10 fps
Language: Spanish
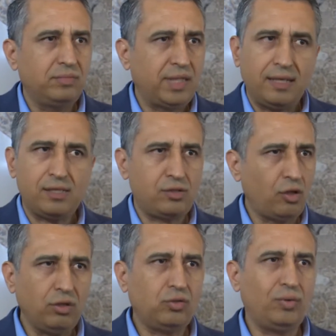Tienes
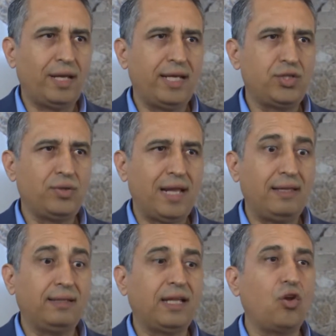todo tu derecho,
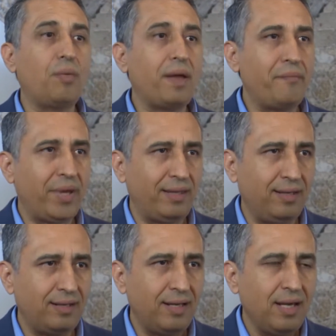nadie te lo va a
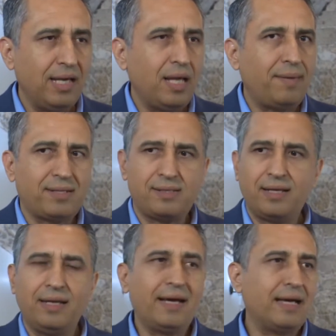impedir y vas a
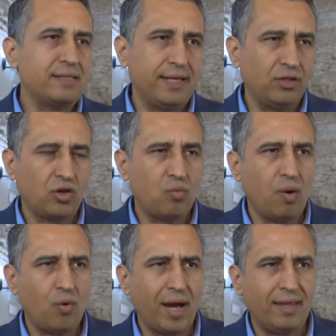seguir ejerciendo como
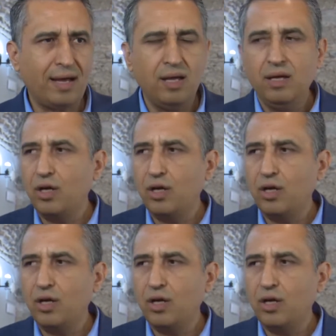abogada,